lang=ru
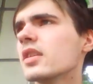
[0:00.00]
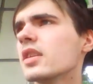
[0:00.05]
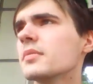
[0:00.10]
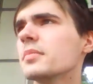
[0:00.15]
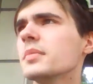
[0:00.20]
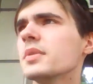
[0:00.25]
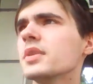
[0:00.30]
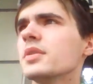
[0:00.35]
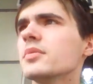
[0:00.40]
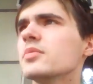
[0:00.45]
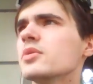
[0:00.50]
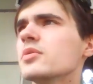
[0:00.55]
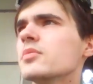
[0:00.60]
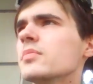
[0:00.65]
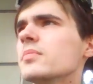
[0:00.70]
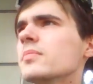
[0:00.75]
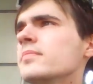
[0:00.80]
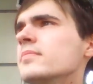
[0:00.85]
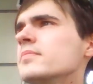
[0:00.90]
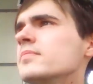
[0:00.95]
как
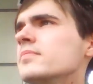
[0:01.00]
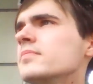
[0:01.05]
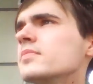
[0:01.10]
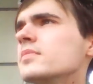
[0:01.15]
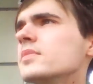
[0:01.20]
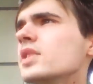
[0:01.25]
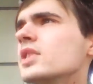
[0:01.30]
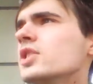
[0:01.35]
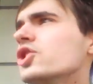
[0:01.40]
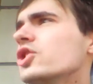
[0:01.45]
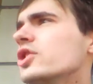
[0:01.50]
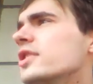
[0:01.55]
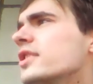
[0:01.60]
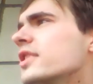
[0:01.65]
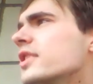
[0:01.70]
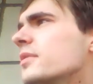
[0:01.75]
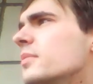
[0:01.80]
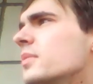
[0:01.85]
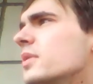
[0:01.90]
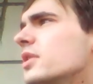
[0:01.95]
минимум, точнее,
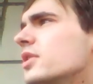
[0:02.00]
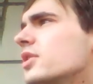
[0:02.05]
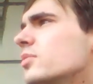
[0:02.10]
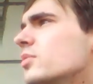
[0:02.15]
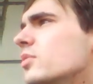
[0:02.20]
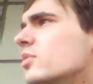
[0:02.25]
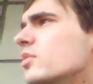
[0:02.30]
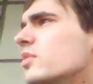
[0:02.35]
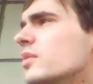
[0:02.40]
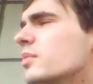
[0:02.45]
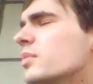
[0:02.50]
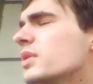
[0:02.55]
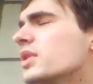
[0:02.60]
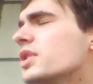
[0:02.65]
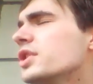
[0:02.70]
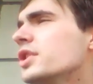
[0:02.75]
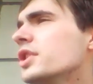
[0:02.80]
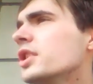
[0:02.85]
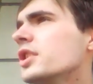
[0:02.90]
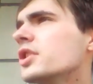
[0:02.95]
как максимум до
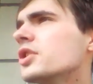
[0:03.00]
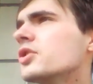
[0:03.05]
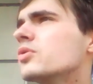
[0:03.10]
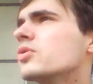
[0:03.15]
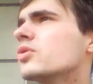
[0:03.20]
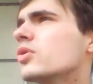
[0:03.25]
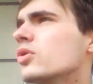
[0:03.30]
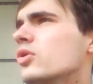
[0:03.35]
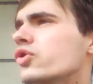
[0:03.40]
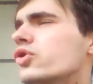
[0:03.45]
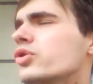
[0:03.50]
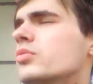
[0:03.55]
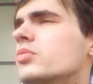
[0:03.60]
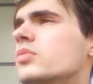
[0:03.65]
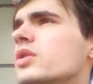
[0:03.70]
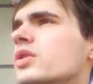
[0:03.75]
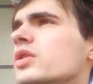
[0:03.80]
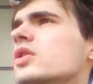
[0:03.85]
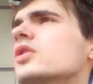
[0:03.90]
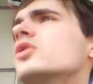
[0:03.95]
понедельника он должен
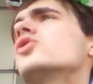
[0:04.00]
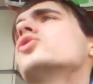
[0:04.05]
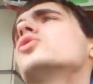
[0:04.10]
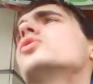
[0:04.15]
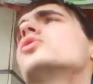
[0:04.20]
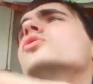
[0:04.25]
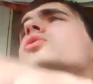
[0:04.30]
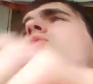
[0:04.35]
быть. Так что